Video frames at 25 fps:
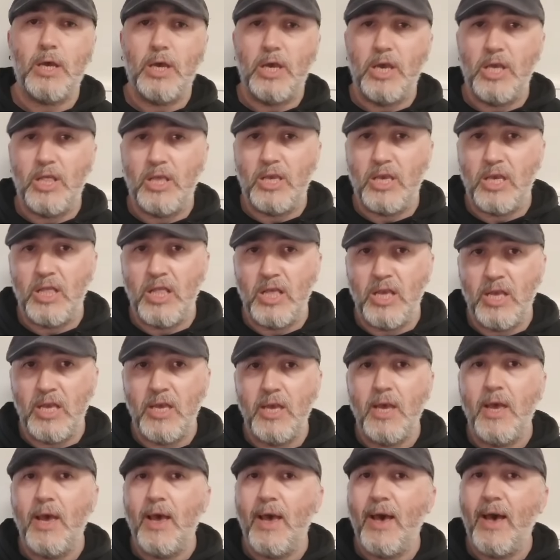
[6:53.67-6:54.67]

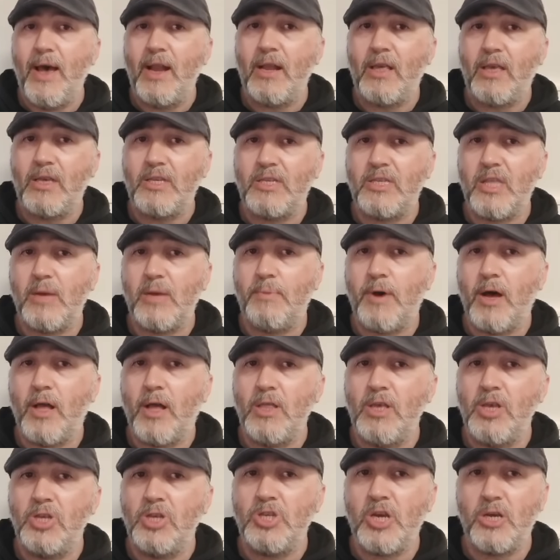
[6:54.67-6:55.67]
ilgili herkesi de
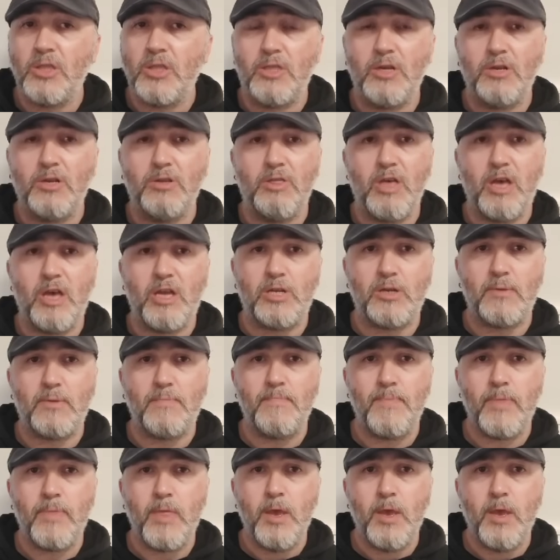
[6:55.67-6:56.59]
bağlayacaktır der.